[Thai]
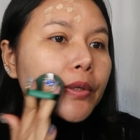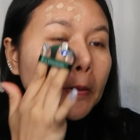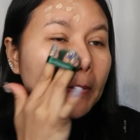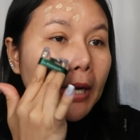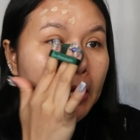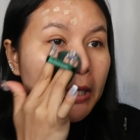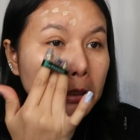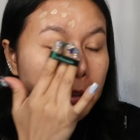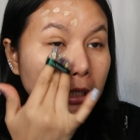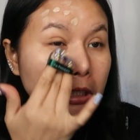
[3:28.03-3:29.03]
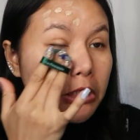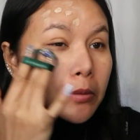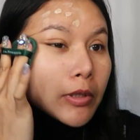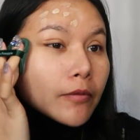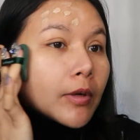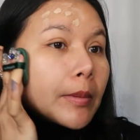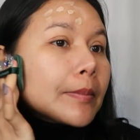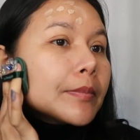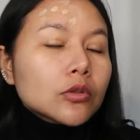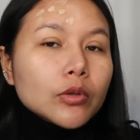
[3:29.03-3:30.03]
ค่อยป้ายนะแต่อันนี้ดิบเห็นว่าแบ
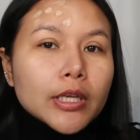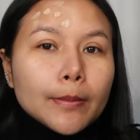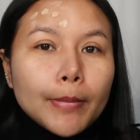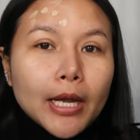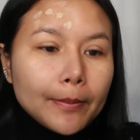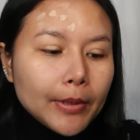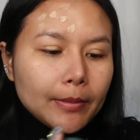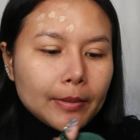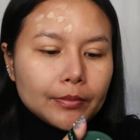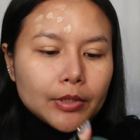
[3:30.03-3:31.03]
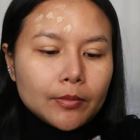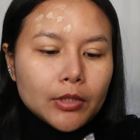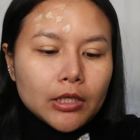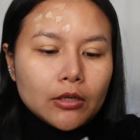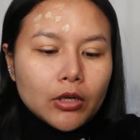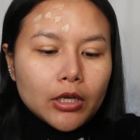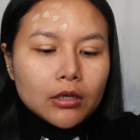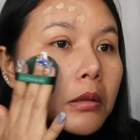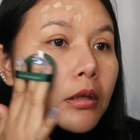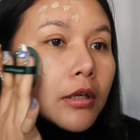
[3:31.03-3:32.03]
บตัวเองป้ายไปแบบเต็มที่แล้วไง
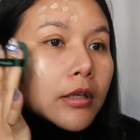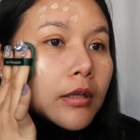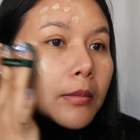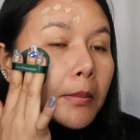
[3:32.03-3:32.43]
ก็เลย